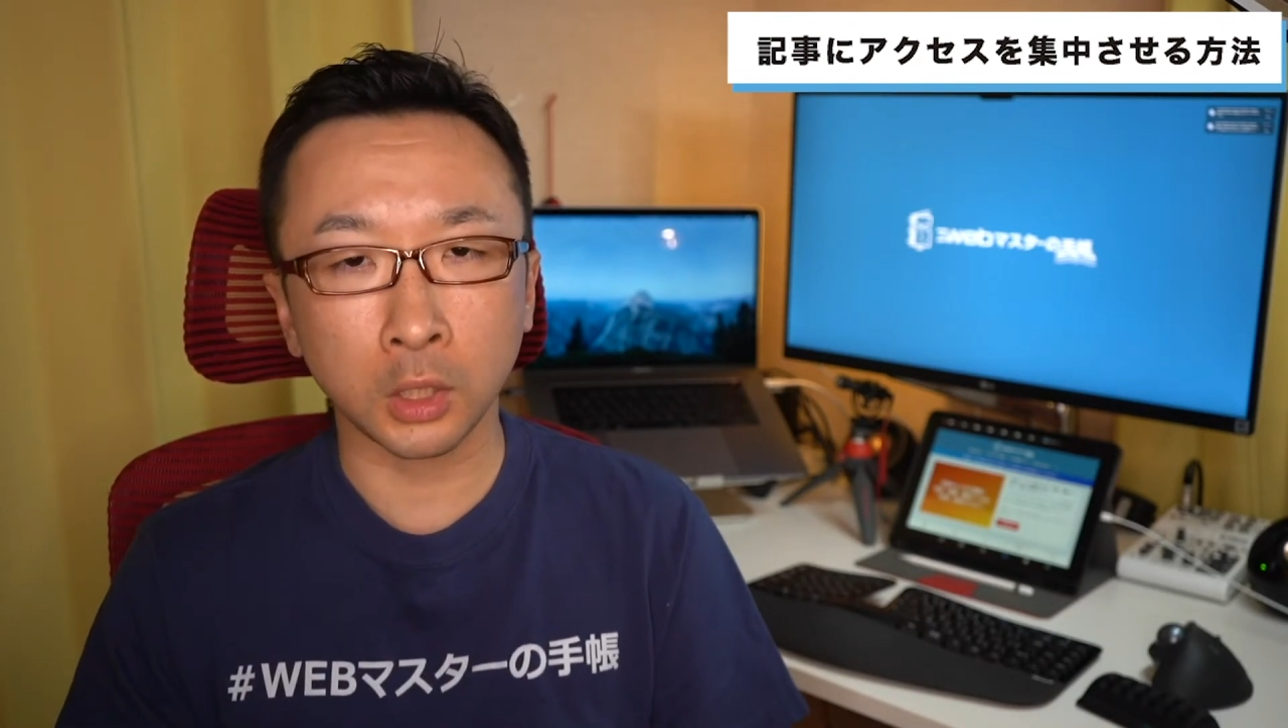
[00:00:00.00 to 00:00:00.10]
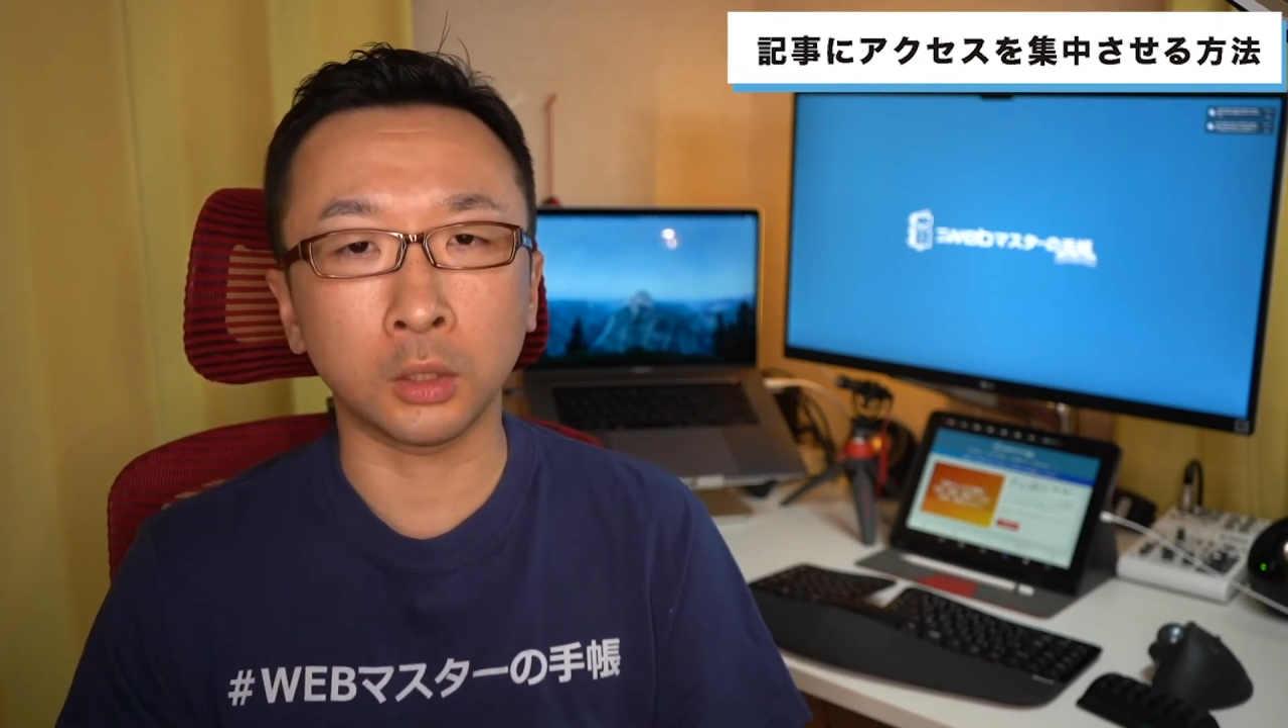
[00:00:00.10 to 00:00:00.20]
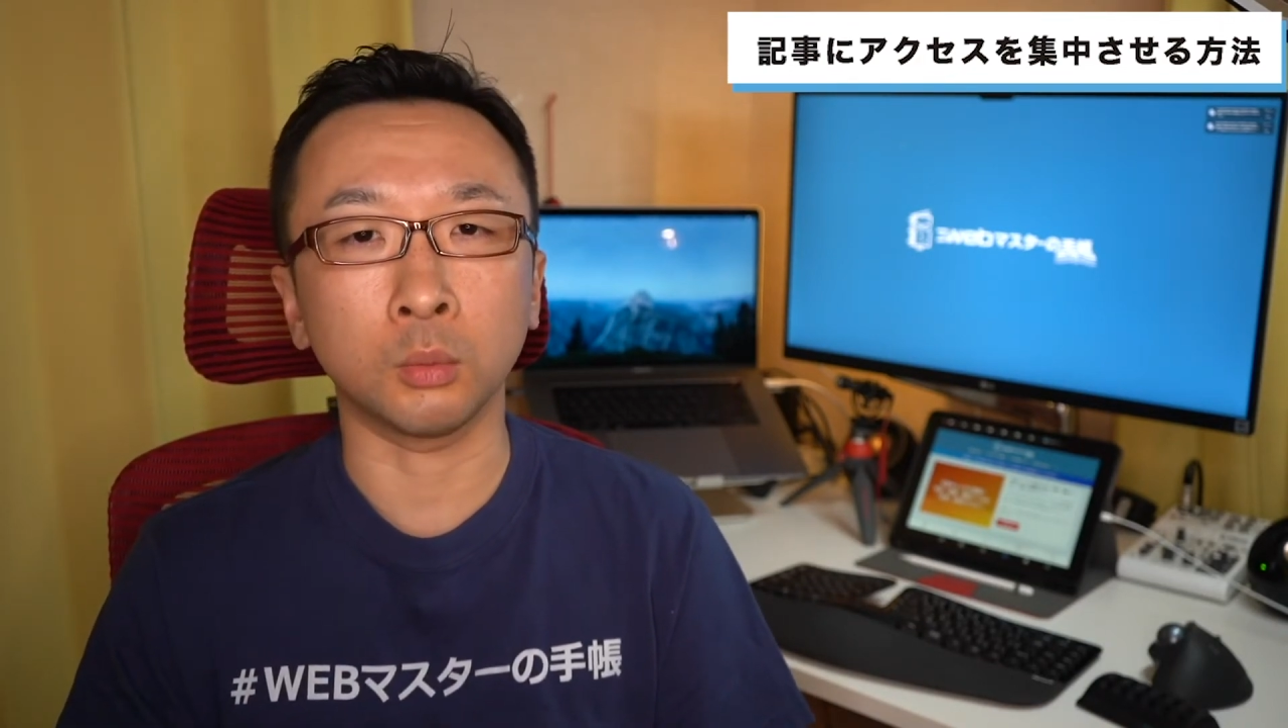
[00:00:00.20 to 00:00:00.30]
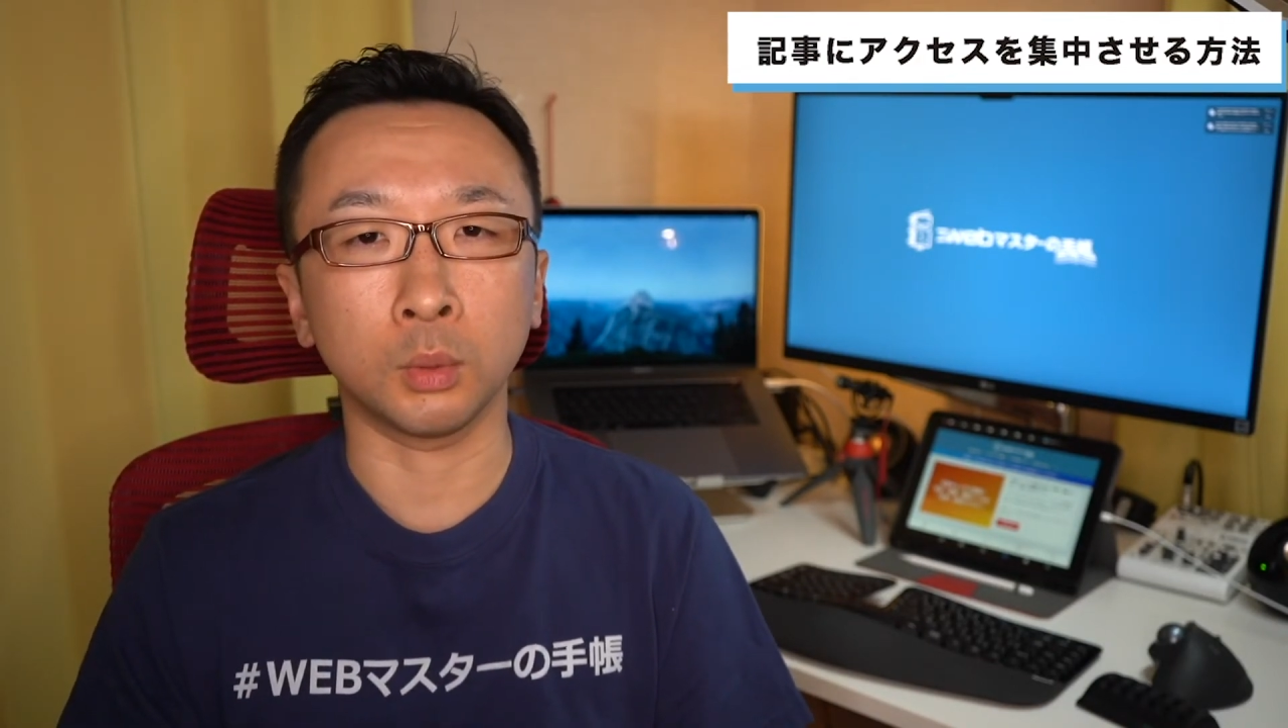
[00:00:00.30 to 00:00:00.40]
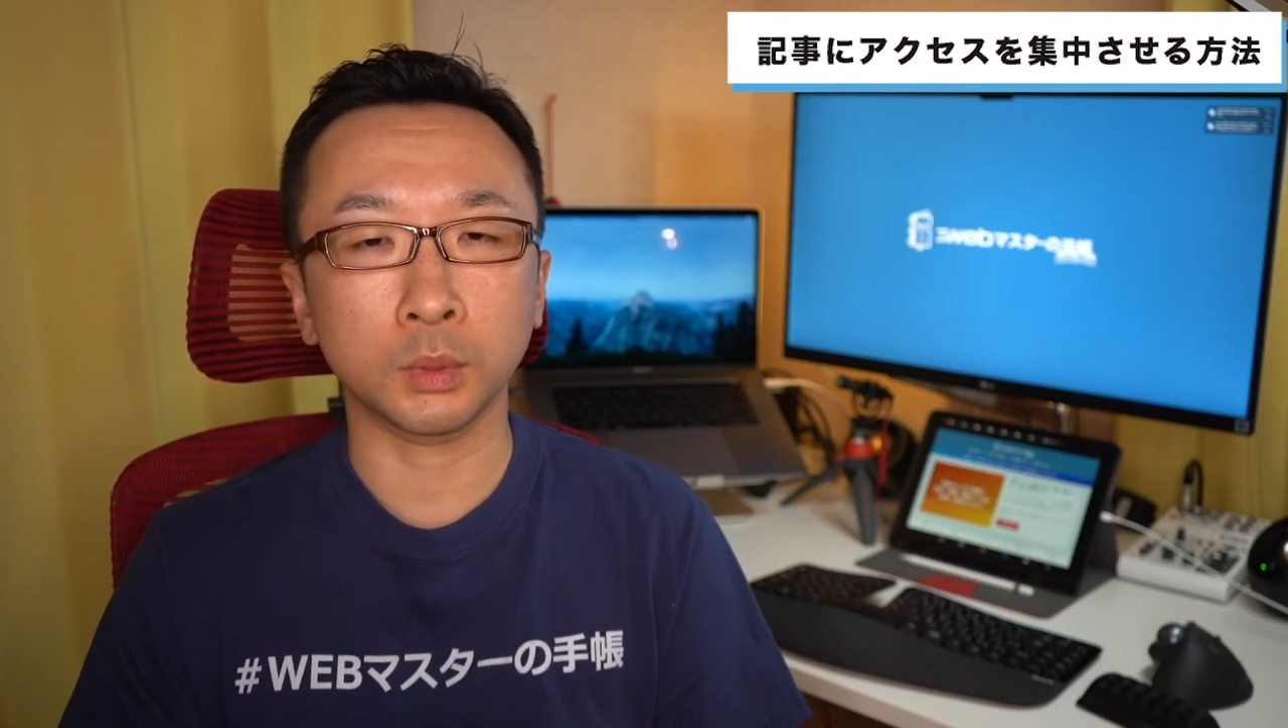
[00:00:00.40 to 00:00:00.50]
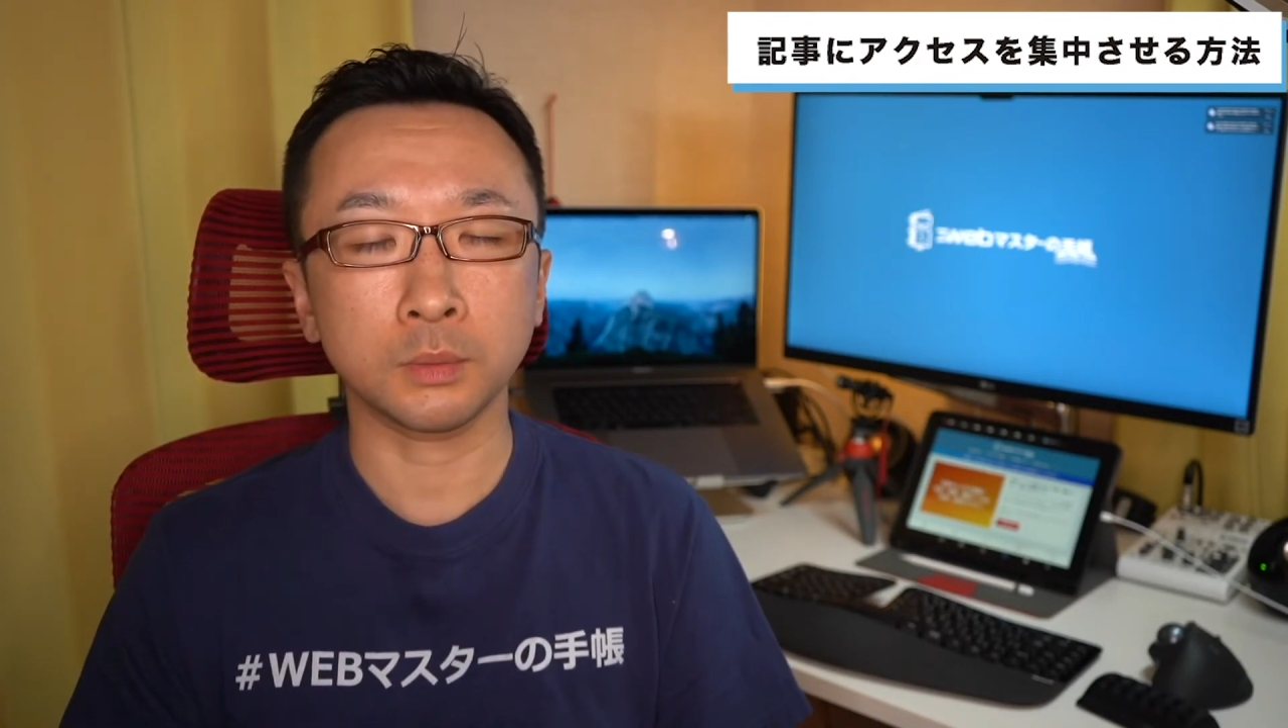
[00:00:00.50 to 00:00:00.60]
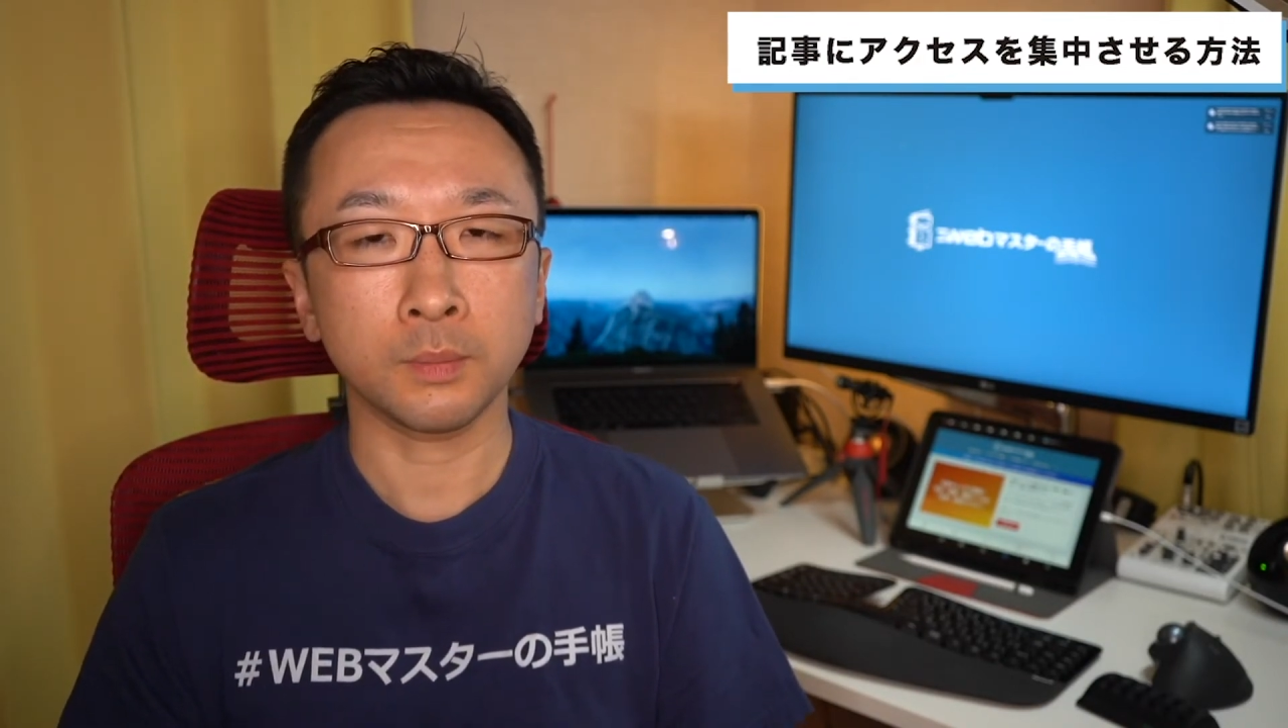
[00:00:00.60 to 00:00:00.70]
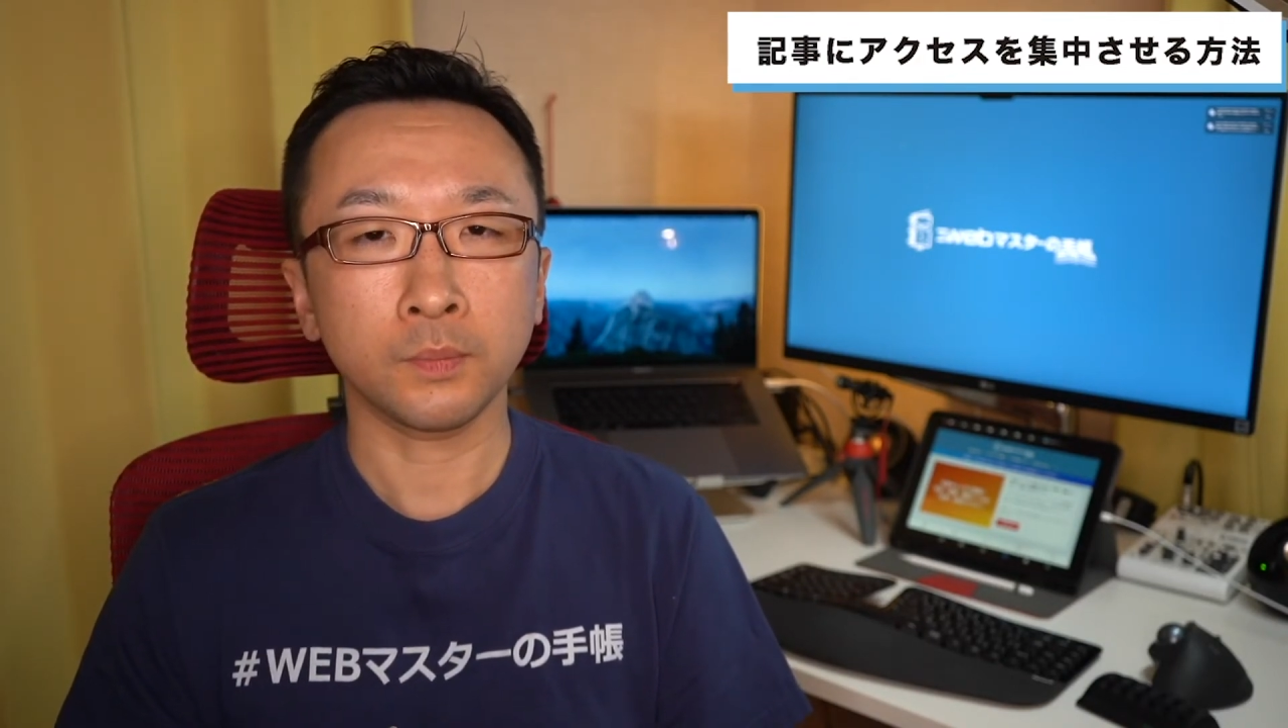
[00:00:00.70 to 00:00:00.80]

いいと思います